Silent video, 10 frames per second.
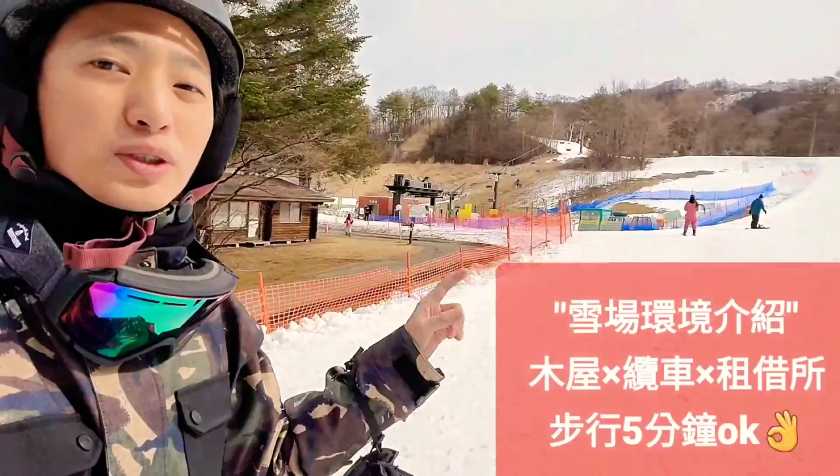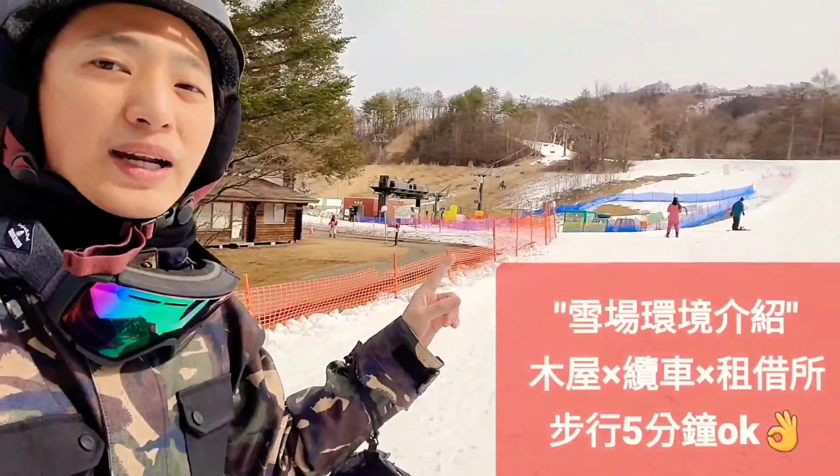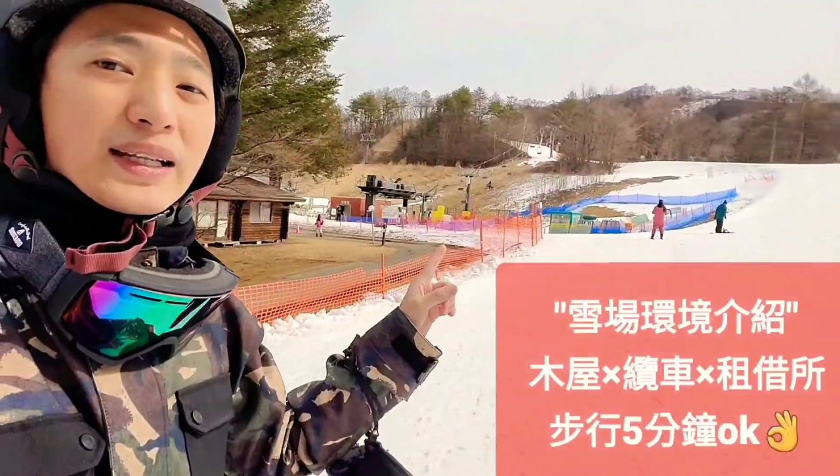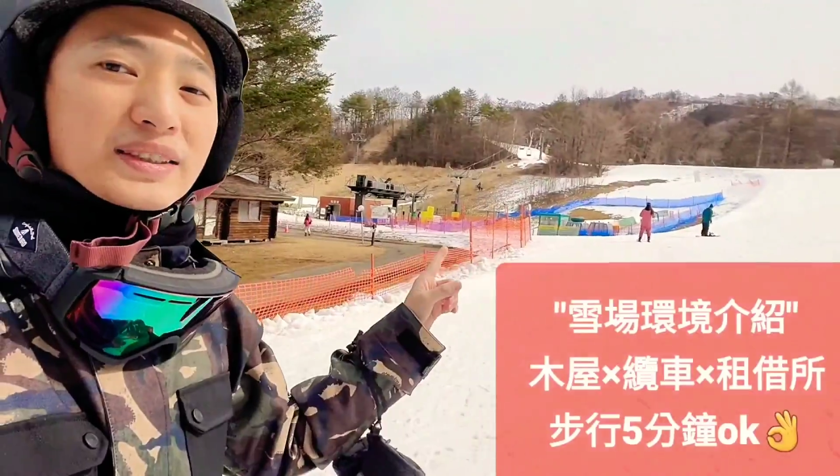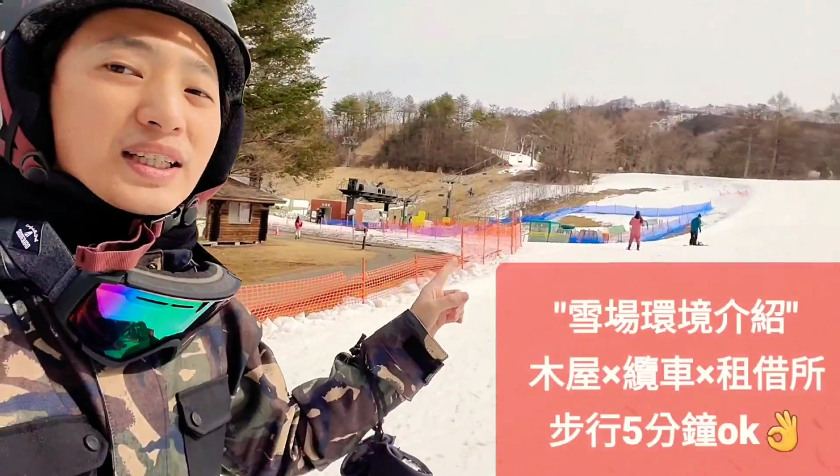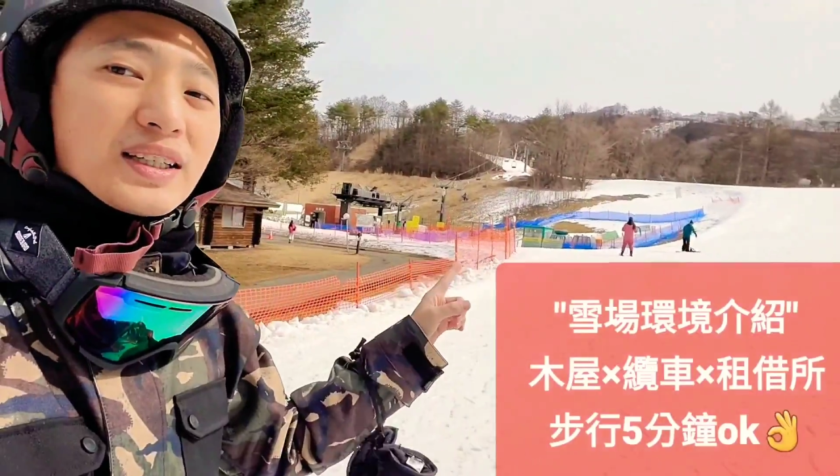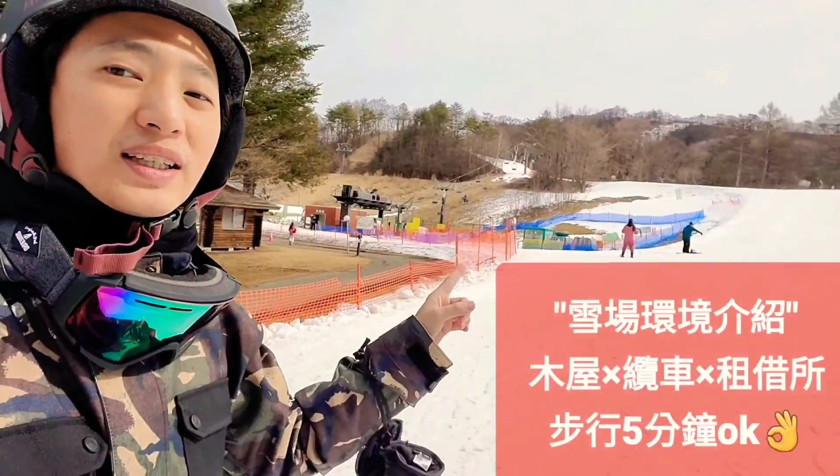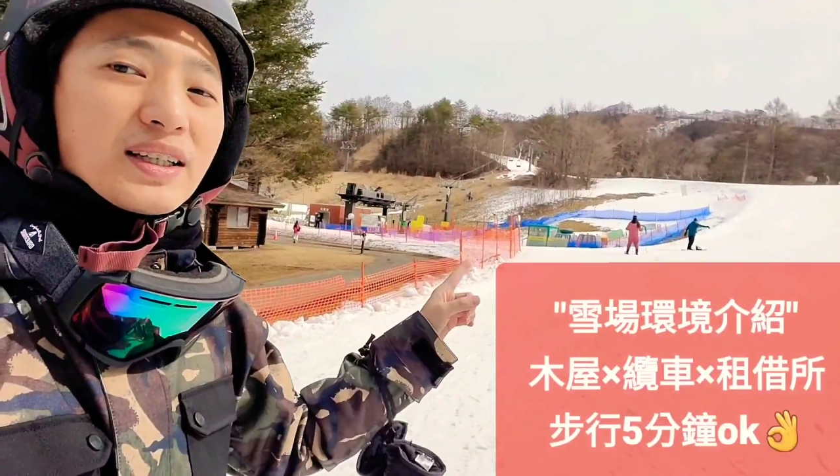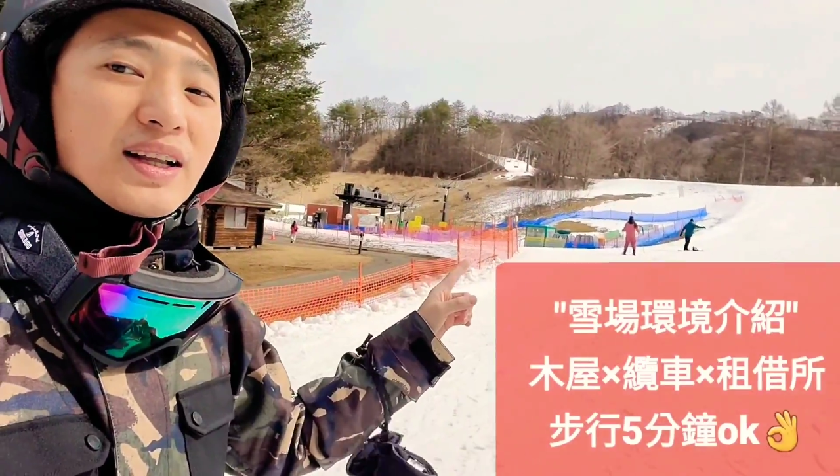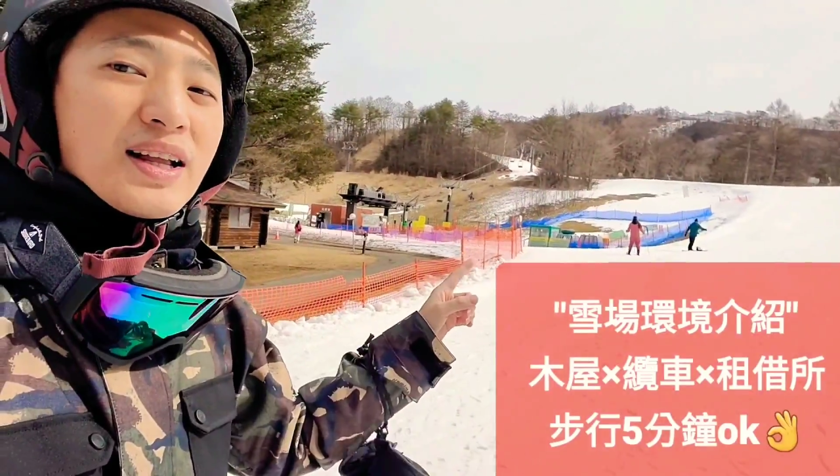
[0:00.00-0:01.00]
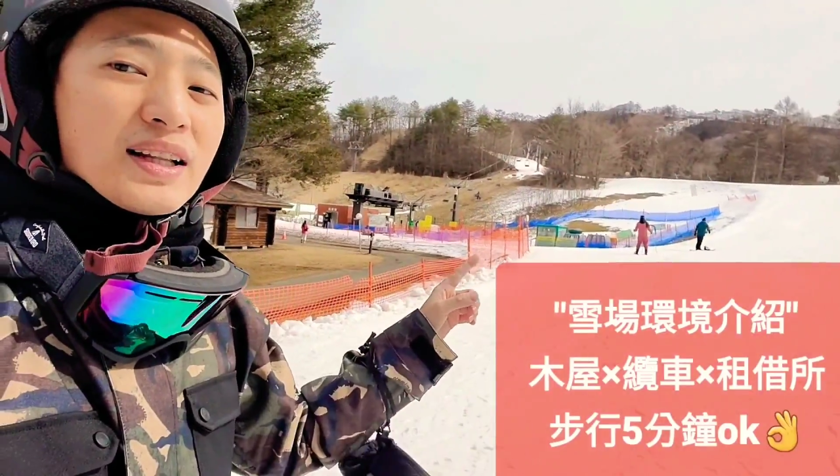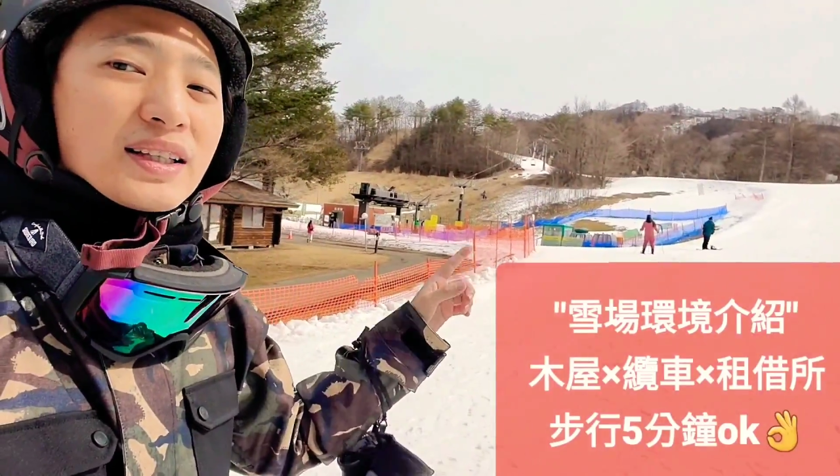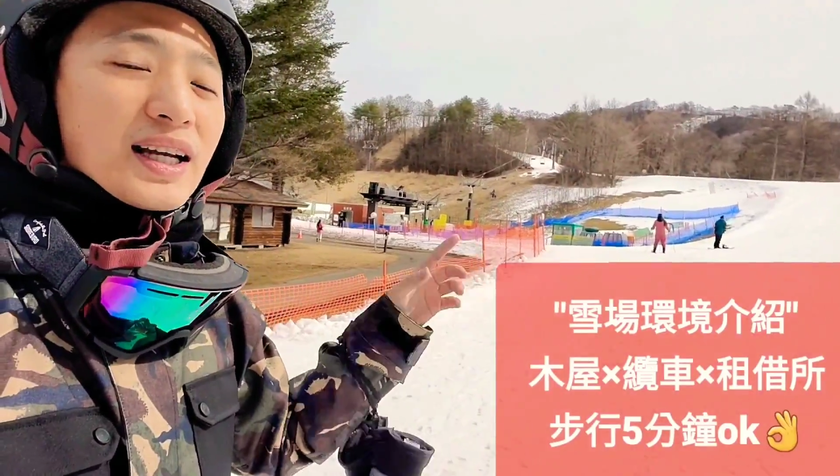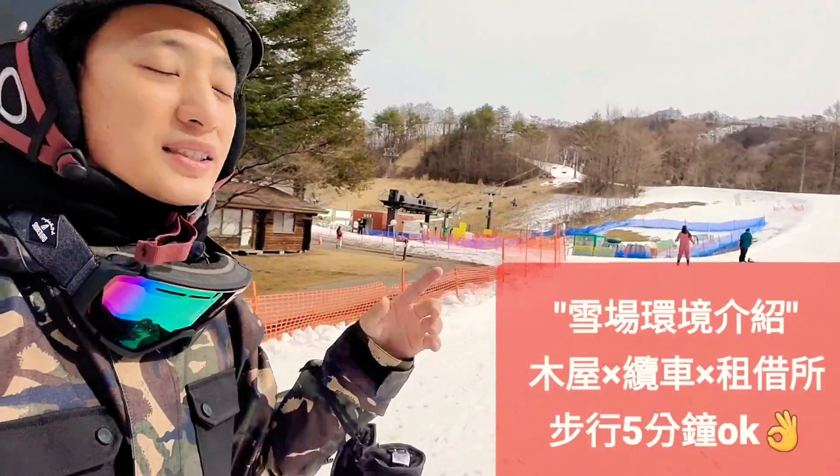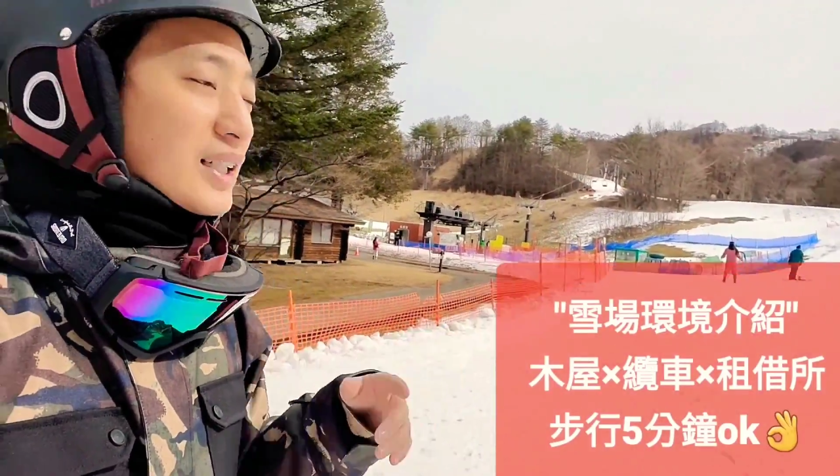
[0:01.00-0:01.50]
就是缆车了，
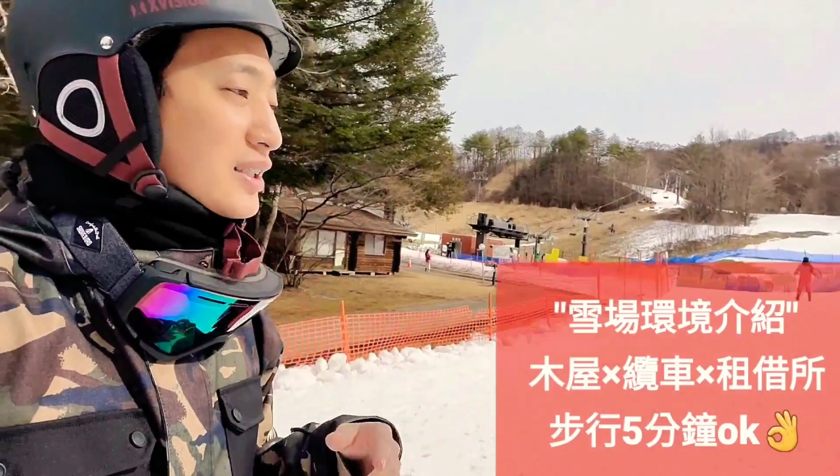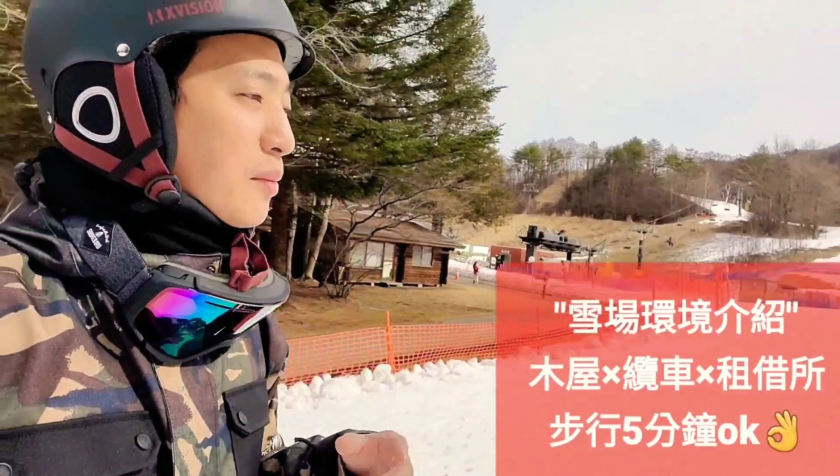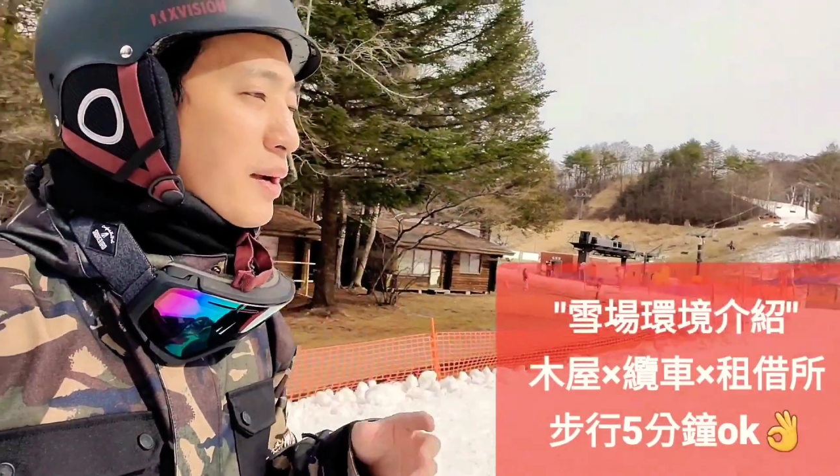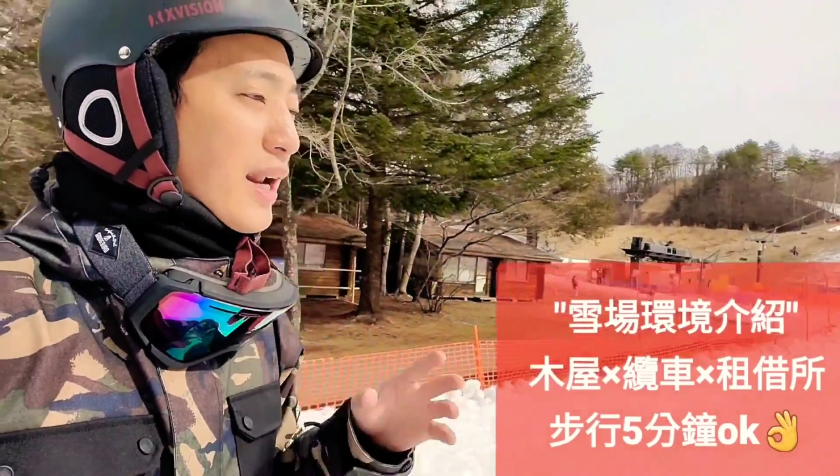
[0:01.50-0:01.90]
你可以想象嘛，